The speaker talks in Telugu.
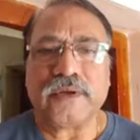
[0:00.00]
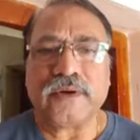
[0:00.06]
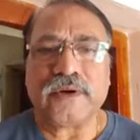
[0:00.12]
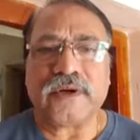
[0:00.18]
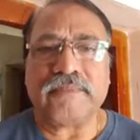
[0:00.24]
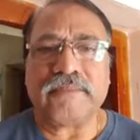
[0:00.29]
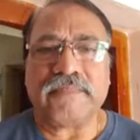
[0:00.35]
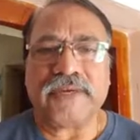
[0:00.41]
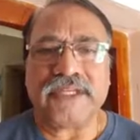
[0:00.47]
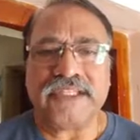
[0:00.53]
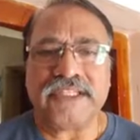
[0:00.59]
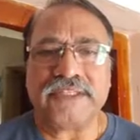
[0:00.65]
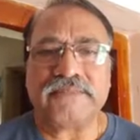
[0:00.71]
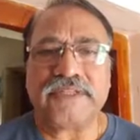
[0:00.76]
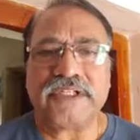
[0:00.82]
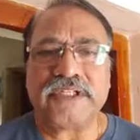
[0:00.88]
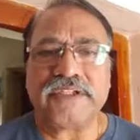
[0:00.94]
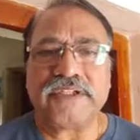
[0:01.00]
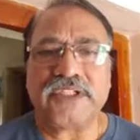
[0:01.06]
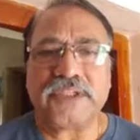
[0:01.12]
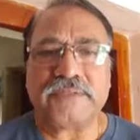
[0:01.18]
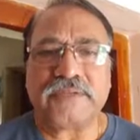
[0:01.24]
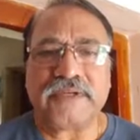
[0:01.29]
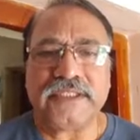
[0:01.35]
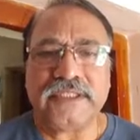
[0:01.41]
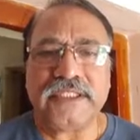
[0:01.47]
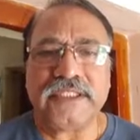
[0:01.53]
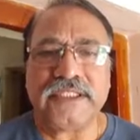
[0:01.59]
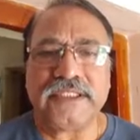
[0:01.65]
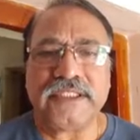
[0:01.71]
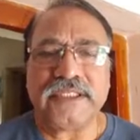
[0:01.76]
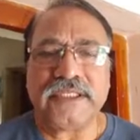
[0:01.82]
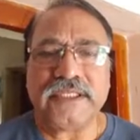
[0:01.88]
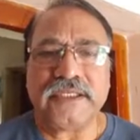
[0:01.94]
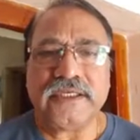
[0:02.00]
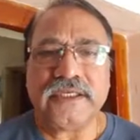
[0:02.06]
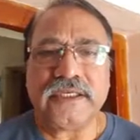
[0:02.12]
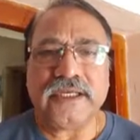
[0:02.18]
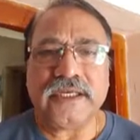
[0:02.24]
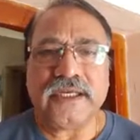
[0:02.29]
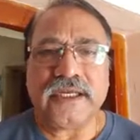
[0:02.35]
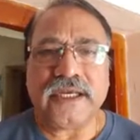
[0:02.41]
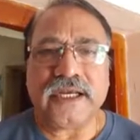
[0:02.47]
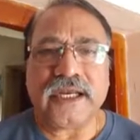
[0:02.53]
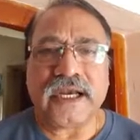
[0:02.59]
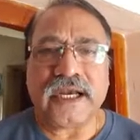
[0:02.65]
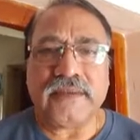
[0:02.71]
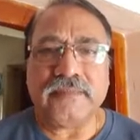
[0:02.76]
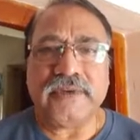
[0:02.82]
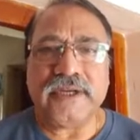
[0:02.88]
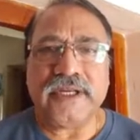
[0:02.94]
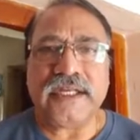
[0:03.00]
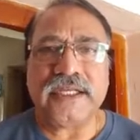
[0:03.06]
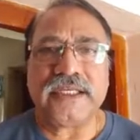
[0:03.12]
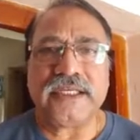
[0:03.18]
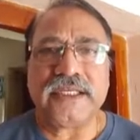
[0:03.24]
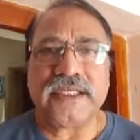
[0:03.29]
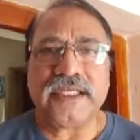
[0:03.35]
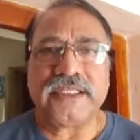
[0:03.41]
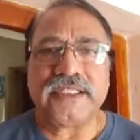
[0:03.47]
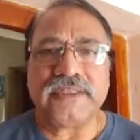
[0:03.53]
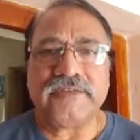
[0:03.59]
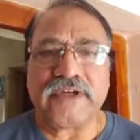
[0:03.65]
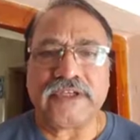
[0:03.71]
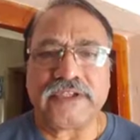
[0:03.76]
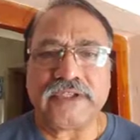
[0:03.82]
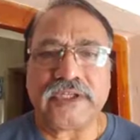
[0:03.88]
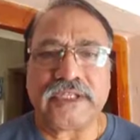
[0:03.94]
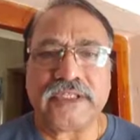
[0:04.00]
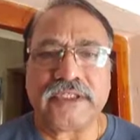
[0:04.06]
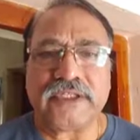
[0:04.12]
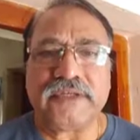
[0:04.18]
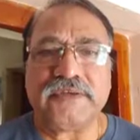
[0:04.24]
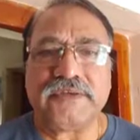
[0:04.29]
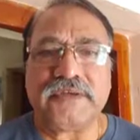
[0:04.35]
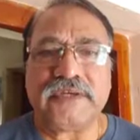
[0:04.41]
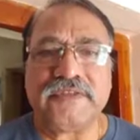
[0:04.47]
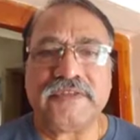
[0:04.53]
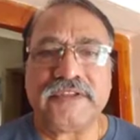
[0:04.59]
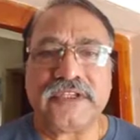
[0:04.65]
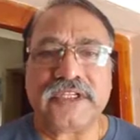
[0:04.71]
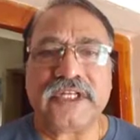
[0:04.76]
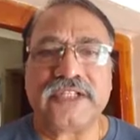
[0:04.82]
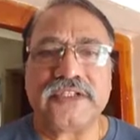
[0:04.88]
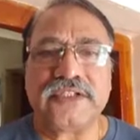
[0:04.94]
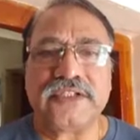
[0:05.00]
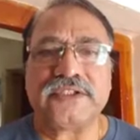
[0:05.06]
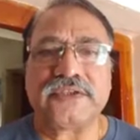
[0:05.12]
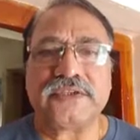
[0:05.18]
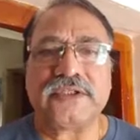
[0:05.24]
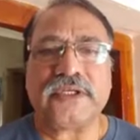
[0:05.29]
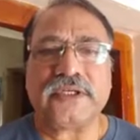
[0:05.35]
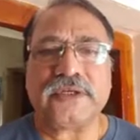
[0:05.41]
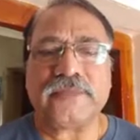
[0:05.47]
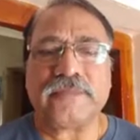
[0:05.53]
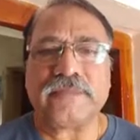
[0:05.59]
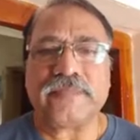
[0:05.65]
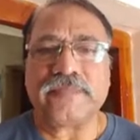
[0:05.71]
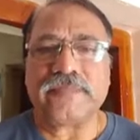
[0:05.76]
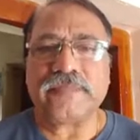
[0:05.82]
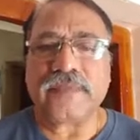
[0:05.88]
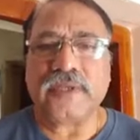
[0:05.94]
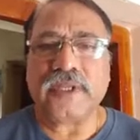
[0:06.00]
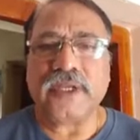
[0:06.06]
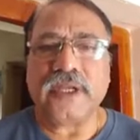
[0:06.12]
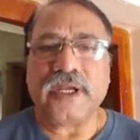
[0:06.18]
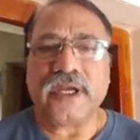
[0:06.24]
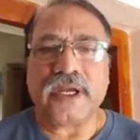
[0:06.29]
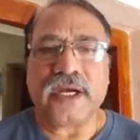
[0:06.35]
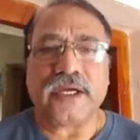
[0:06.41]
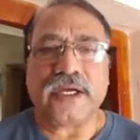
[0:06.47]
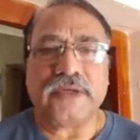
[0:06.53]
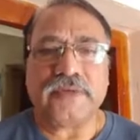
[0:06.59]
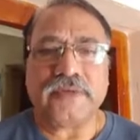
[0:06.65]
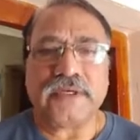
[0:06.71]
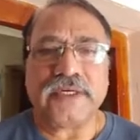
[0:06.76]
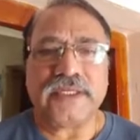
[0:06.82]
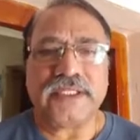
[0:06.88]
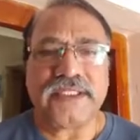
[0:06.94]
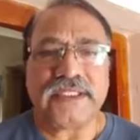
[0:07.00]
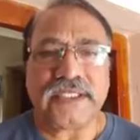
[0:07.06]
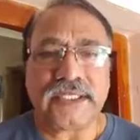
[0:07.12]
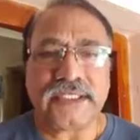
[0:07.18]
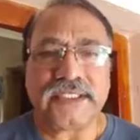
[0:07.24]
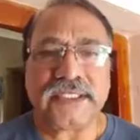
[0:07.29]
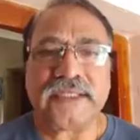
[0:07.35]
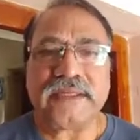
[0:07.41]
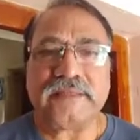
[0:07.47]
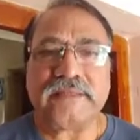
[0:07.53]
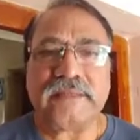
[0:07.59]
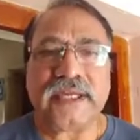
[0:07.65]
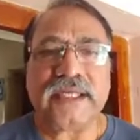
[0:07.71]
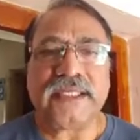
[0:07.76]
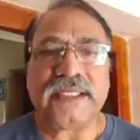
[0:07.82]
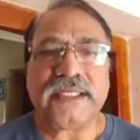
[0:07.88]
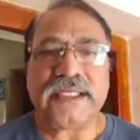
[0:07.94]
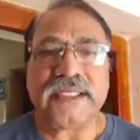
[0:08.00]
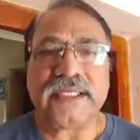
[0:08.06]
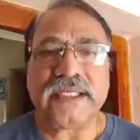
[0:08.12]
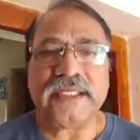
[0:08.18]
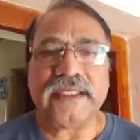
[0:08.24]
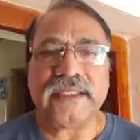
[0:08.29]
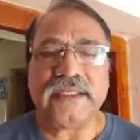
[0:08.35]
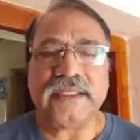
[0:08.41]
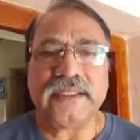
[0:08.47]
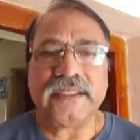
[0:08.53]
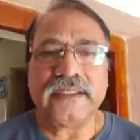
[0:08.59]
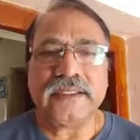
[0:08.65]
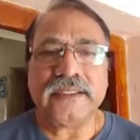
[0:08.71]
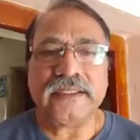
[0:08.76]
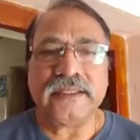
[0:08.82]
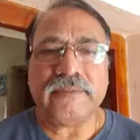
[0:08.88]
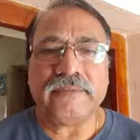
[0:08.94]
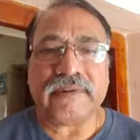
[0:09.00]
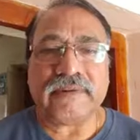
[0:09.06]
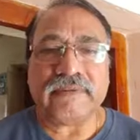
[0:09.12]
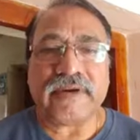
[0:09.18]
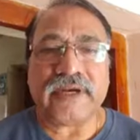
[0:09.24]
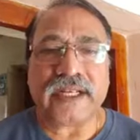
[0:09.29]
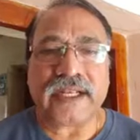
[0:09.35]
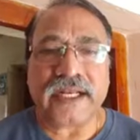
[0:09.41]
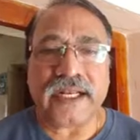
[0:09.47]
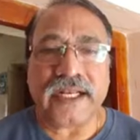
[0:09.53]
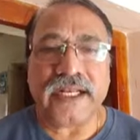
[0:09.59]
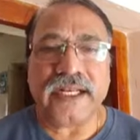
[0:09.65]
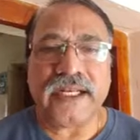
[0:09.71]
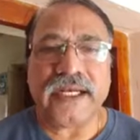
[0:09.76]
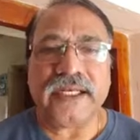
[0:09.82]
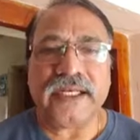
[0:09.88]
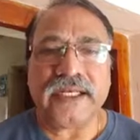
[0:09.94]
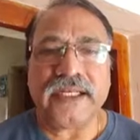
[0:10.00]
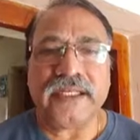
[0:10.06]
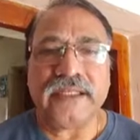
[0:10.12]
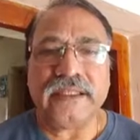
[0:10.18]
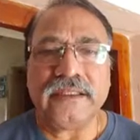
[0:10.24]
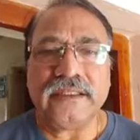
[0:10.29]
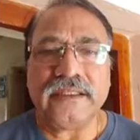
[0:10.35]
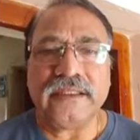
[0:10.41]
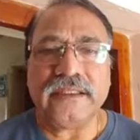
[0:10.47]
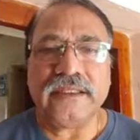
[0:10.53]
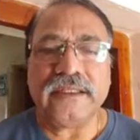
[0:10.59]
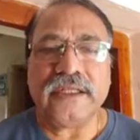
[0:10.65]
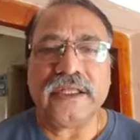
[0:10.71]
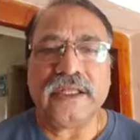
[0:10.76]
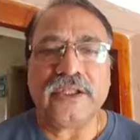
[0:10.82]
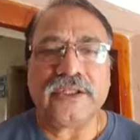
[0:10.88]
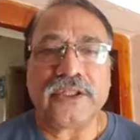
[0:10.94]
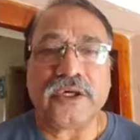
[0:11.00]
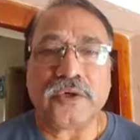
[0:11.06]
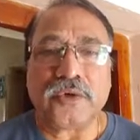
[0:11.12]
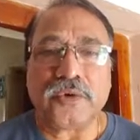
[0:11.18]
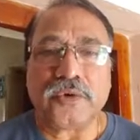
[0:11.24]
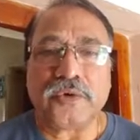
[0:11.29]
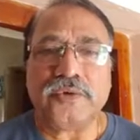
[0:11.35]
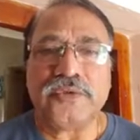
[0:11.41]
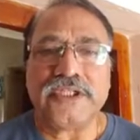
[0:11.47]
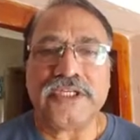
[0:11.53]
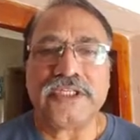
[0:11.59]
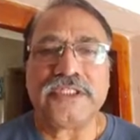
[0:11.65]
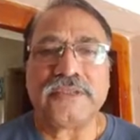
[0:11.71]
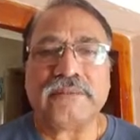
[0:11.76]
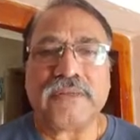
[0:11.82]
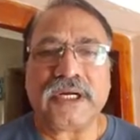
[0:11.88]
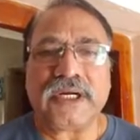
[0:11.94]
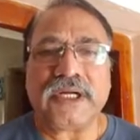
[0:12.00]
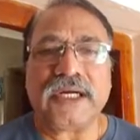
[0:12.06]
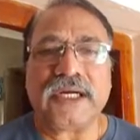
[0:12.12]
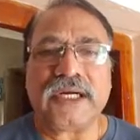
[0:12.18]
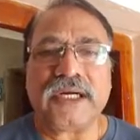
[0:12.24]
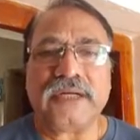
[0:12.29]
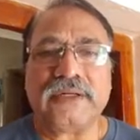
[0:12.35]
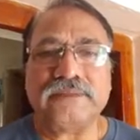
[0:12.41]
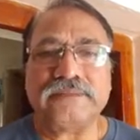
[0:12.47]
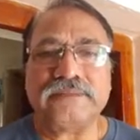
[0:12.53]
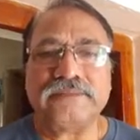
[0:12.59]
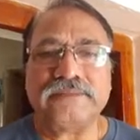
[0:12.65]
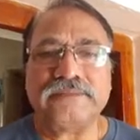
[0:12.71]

ఒక మంచి మనసు స్పందించి నామినేషన్ వేసిన వ్యక్తులందరూ కూడా విత్డ్రా చేసుకున్నారు అటువంటి జనసేన పార్టీని పవన్ కళ్యాణ్ని తక్కువ చేసి మాట్లాడడం